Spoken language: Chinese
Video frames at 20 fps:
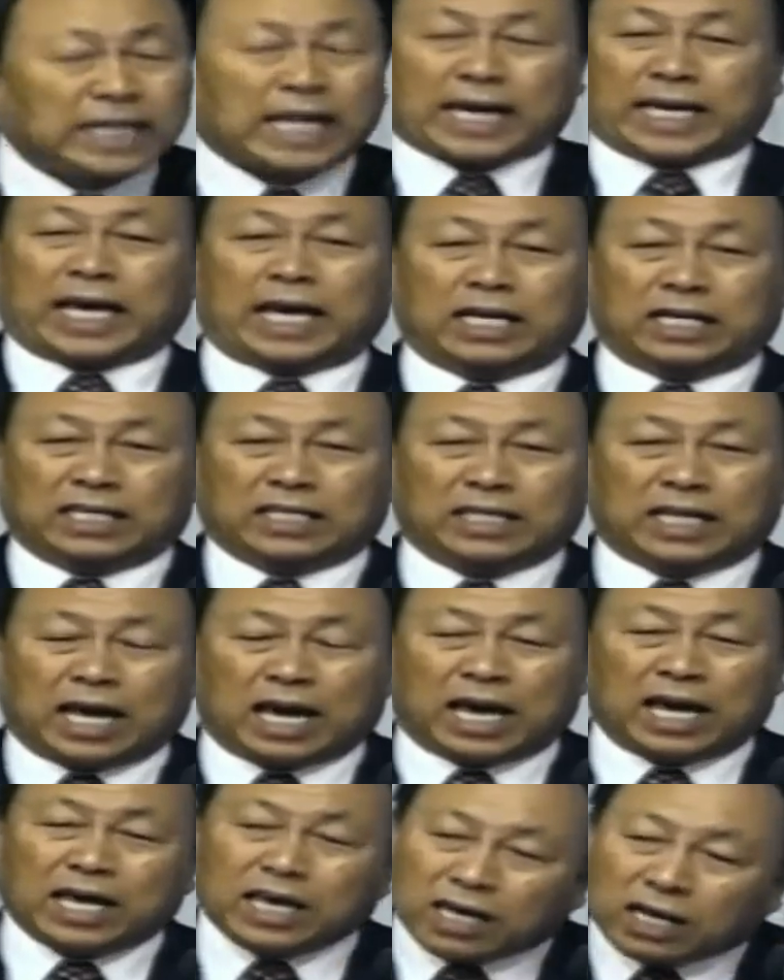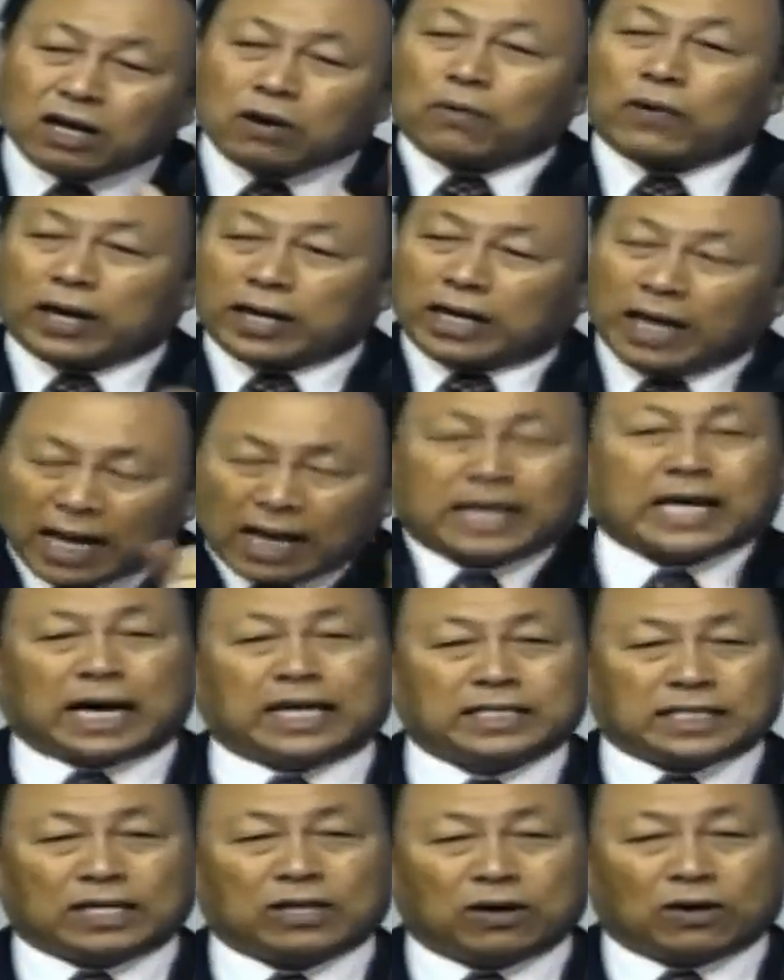甚至有些人来到主
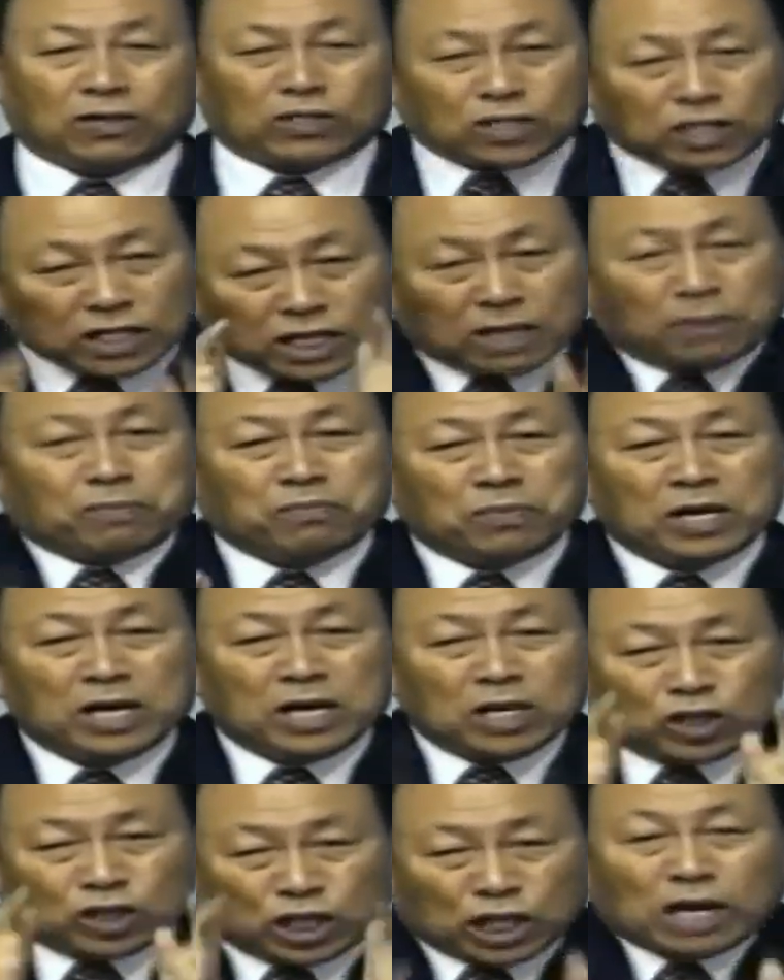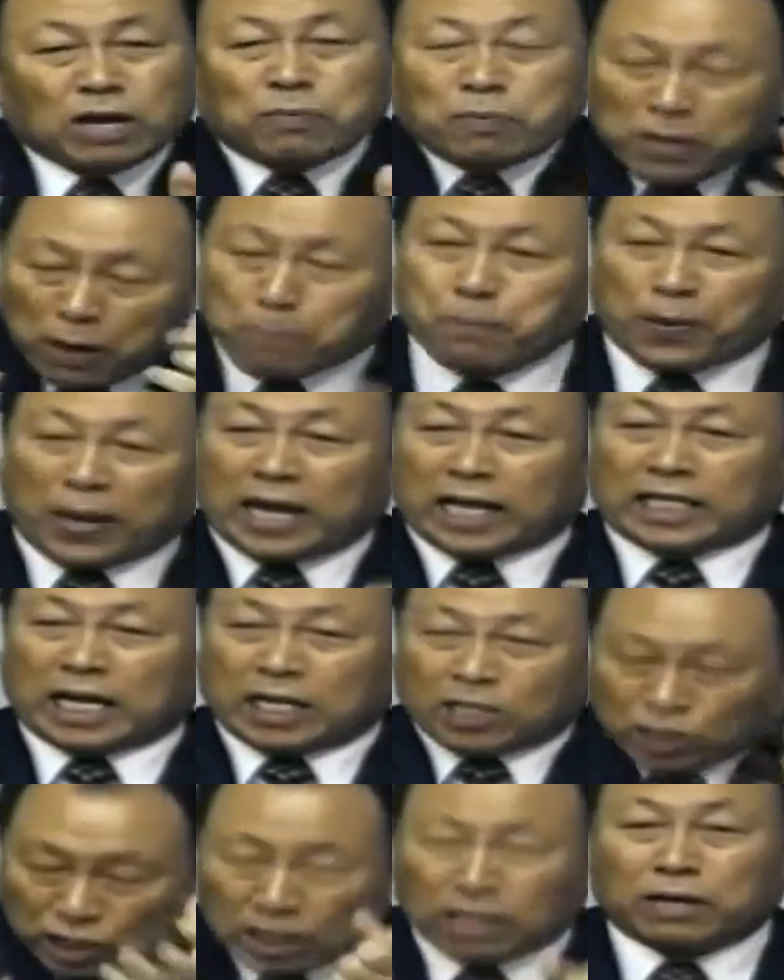面前，总是慢慢悠悠的
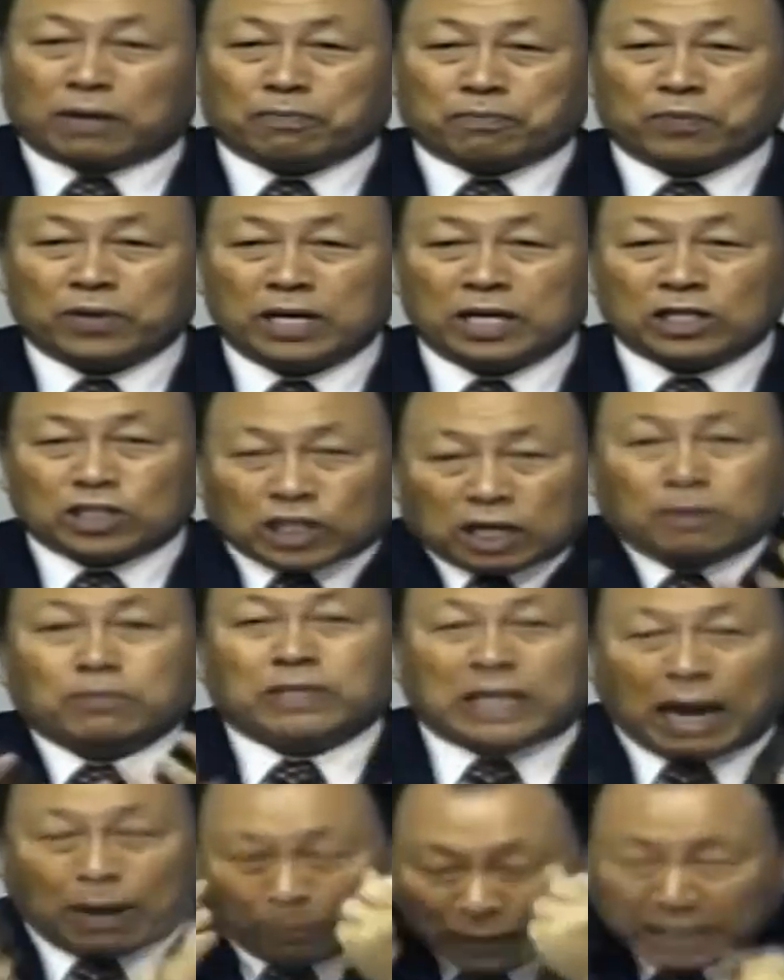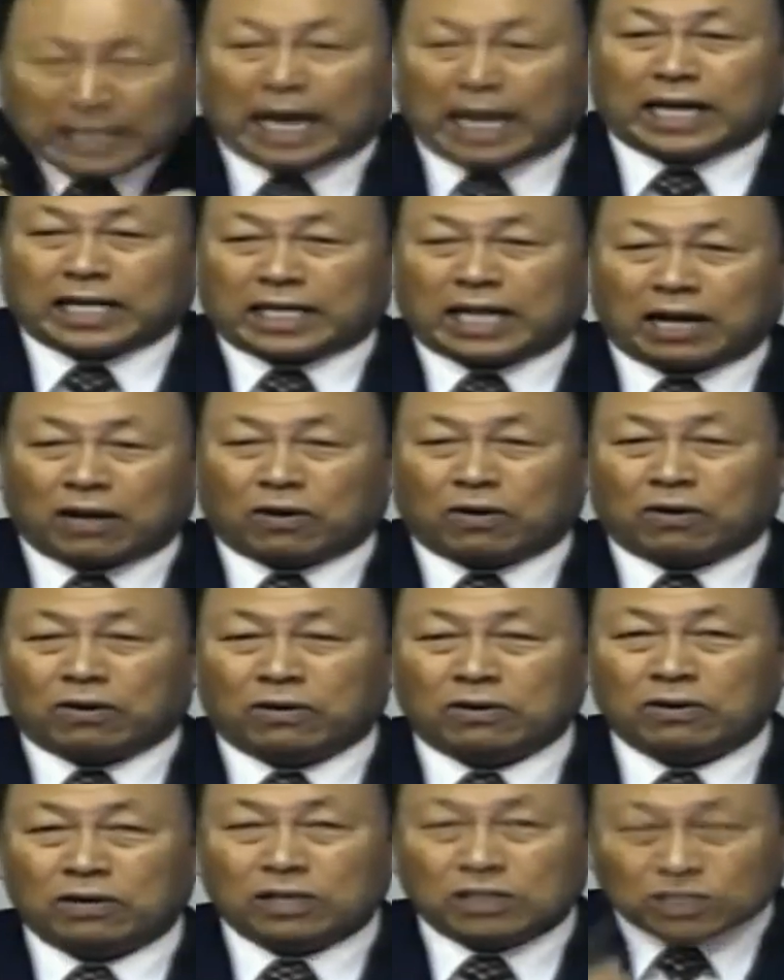说：“等明天、后天再说吧。”
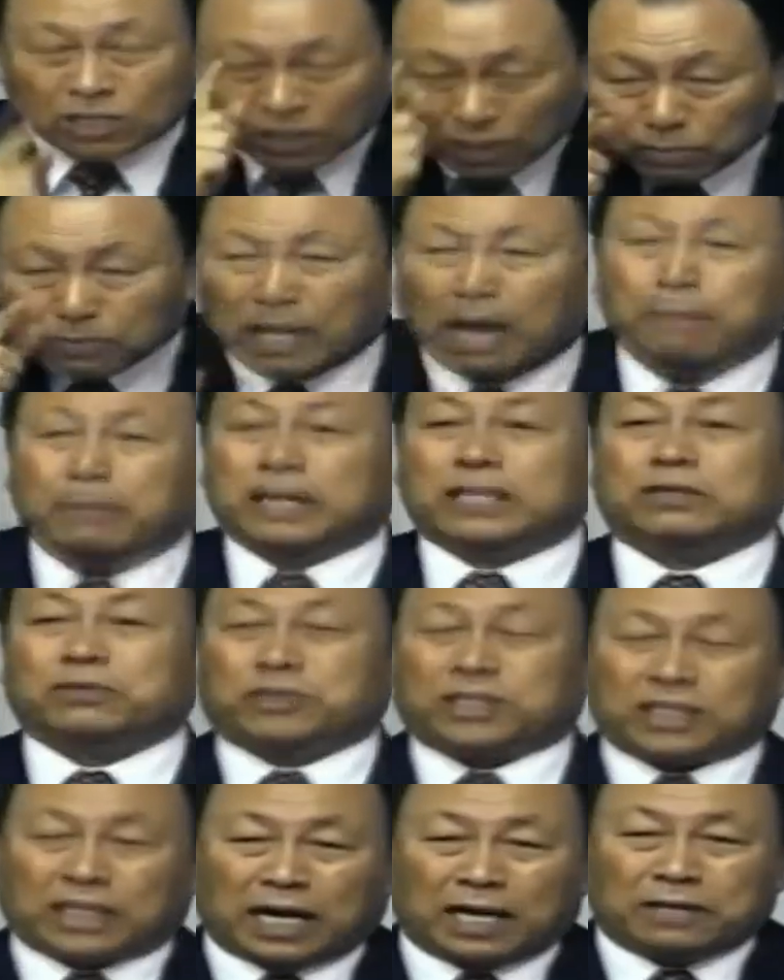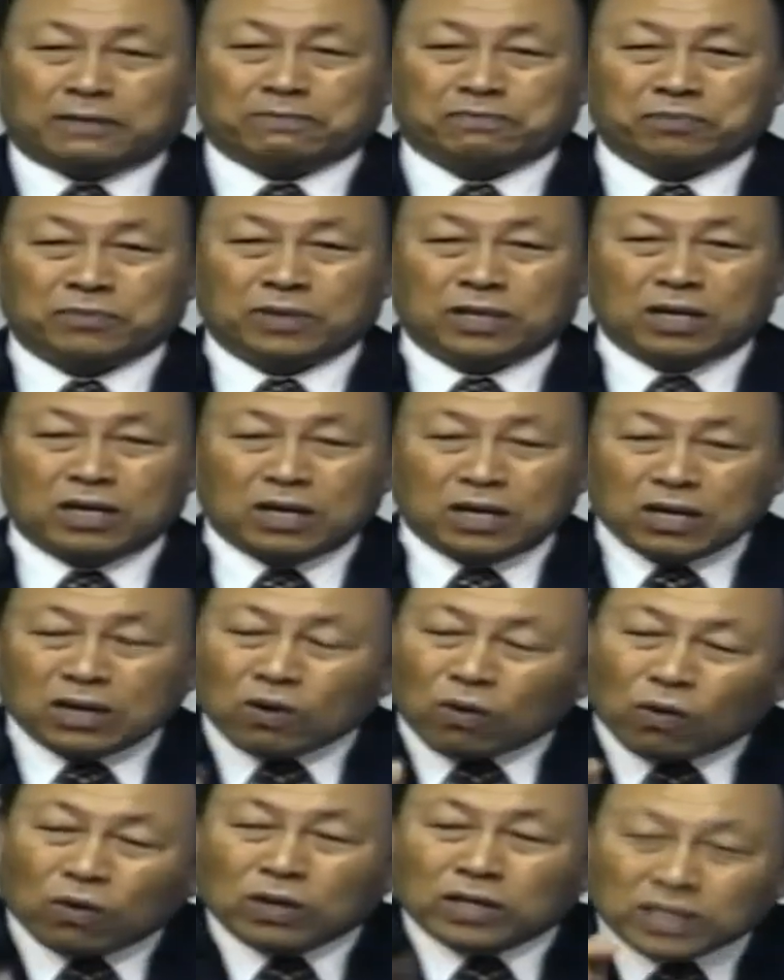获得允许是立刻要
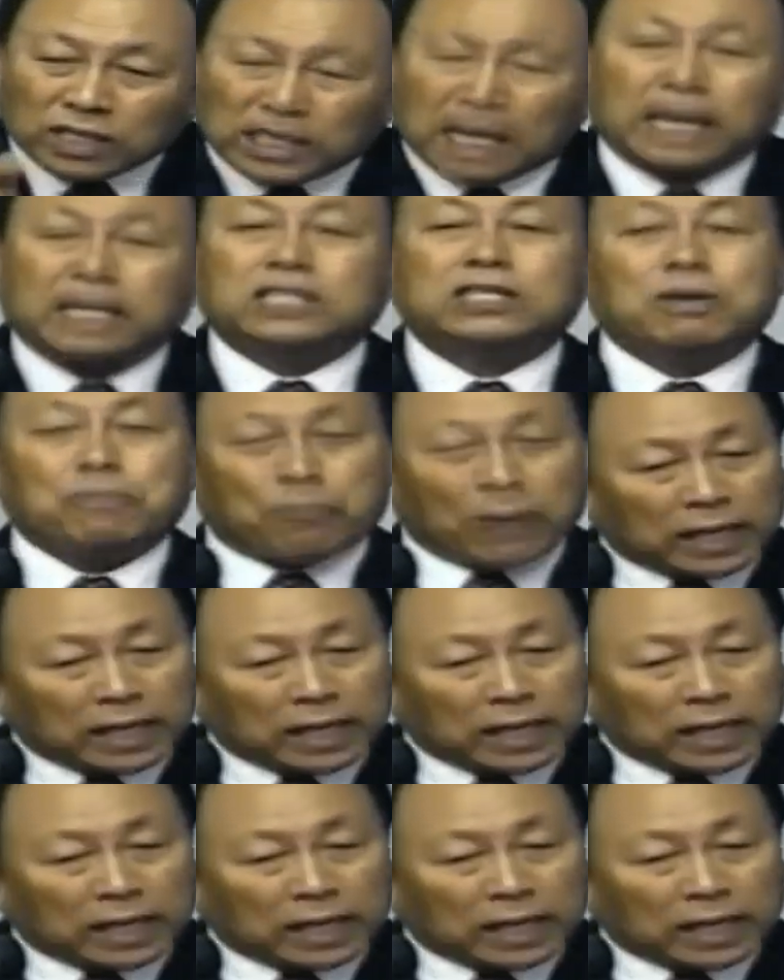获得的，